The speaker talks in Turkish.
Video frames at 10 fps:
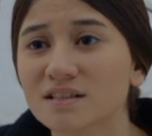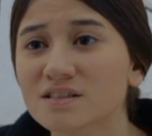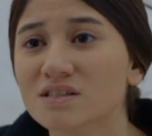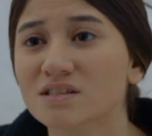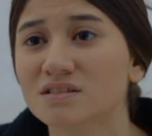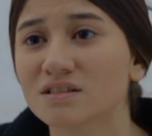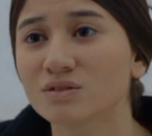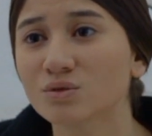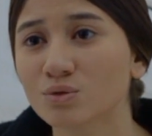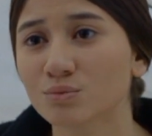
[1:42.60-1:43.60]
arkadaşlarımı
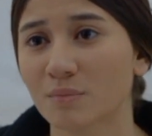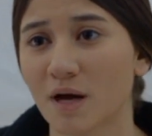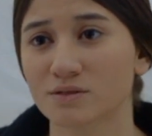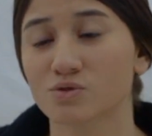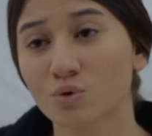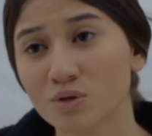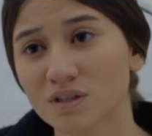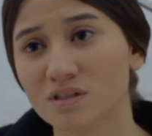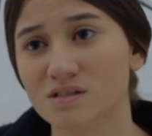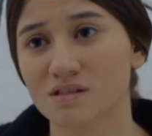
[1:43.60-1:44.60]
tanıyorum ben. Çok iyi